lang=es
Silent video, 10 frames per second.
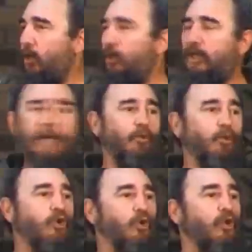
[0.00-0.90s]
Nuestra
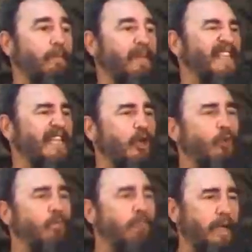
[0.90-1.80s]
revolución no depende de
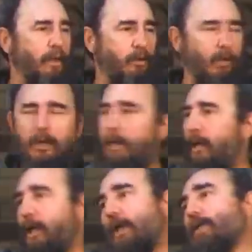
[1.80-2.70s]
hombres ahora,
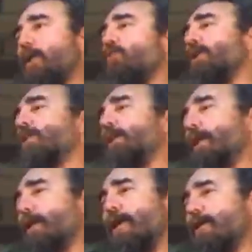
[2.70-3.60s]
esa es
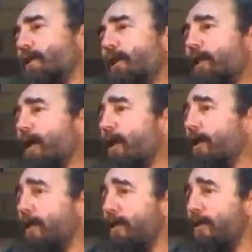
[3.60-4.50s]
nuestra tranquilidad
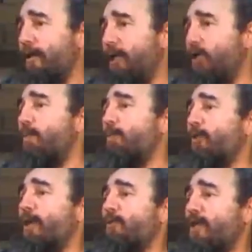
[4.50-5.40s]
de cómo
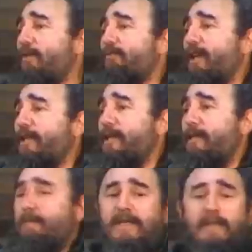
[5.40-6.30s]
podríamos ser
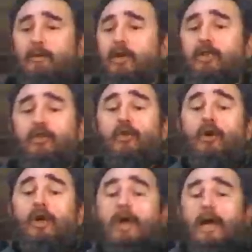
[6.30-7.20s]
felices si pensamos que
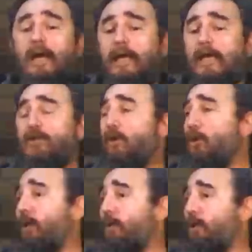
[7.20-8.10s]
todo aquello a
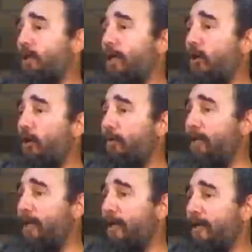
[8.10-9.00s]
lo que le hemos dedicado la
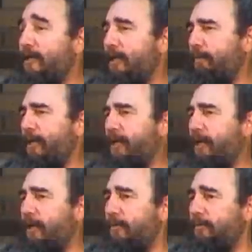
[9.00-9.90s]
vida se va a
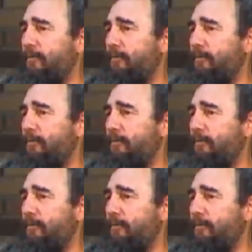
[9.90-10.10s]
perder.